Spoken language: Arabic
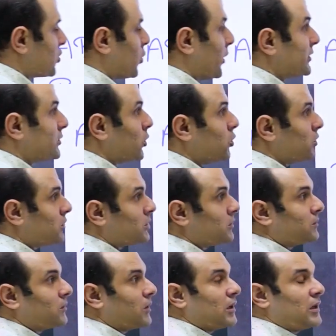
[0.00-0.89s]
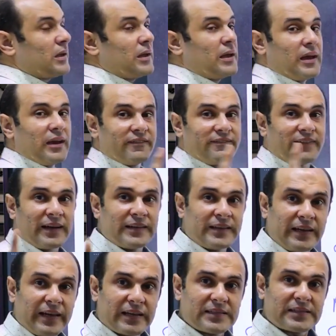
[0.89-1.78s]
سكوير روت
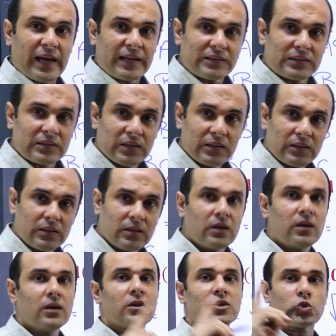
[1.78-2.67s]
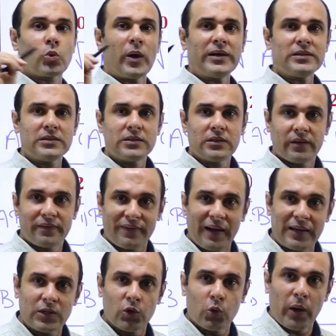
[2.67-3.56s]
فرق الاكسات سكوير
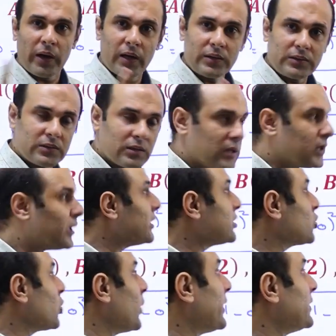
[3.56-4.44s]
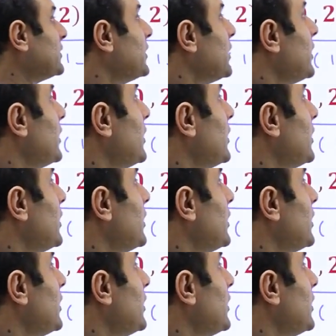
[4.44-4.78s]
فرق الوايات سكوير